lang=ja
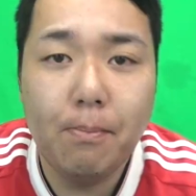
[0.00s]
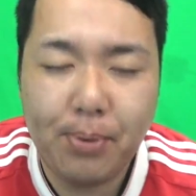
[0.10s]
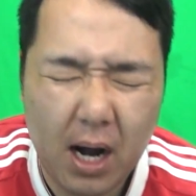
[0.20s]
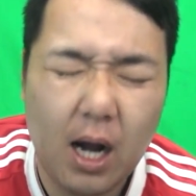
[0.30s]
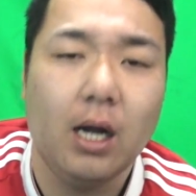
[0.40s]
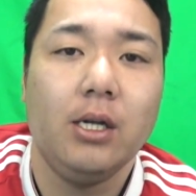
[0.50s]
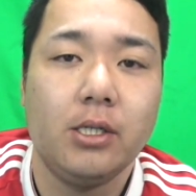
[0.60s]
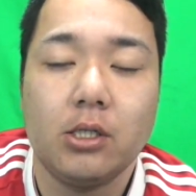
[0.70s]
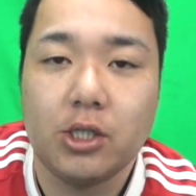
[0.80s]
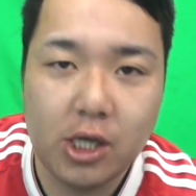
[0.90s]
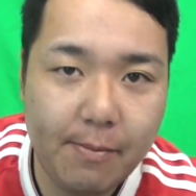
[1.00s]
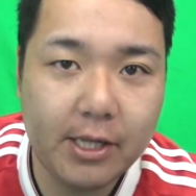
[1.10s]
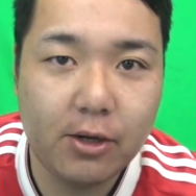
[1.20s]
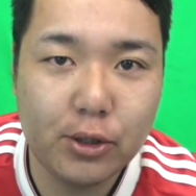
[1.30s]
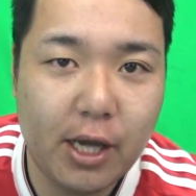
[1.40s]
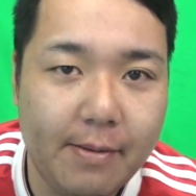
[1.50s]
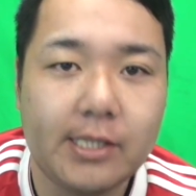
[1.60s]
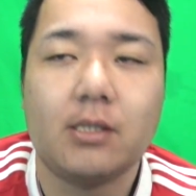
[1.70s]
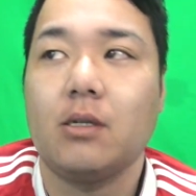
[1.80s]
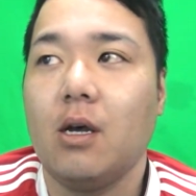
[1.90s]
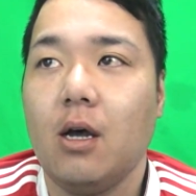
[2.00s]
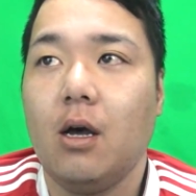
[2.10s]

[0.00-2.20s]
ば邪魔でございます。